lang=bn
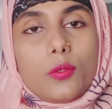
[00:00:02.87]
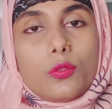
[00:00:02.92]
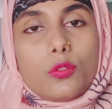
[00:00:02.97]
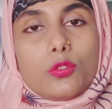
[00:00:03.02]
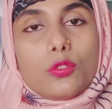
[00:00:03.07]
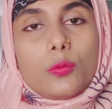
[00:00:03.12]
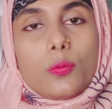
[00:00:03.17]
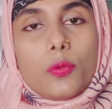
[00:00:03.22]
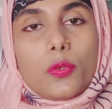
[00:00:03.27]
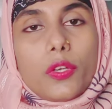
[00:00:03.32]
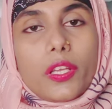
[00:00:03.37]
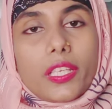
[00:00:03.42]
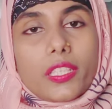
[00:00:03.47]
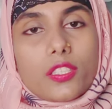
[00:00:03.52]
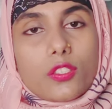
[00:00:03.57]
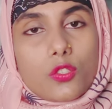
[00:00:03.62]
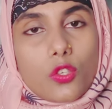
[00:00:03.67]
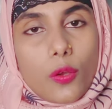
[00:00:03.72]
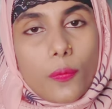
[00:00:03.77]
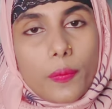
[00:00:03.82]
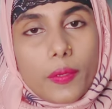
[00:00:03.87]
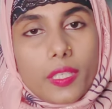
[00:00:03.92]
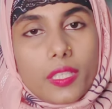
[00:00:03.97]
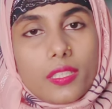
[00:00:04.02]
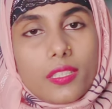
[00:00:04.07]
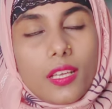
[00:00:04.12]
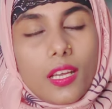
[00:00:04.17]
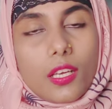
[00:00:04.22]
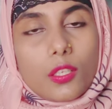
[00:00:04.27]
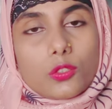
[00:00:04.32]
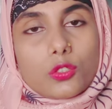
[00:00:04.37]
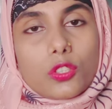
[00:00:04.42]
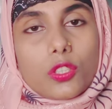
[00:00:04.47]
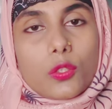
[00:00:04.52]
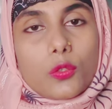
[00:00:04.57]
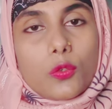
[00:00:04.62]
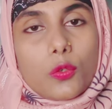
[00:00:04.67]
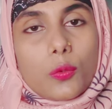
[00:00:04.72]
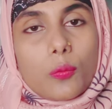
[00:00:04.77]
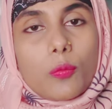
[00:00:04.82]
গুরুত্বপূর্ণ একটি টপিক নিয়ে আলোচনা
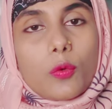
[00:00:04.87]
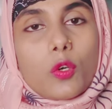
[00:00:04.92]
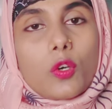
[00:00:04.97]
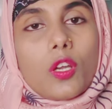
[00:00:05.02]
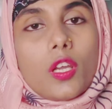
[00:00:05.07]
করব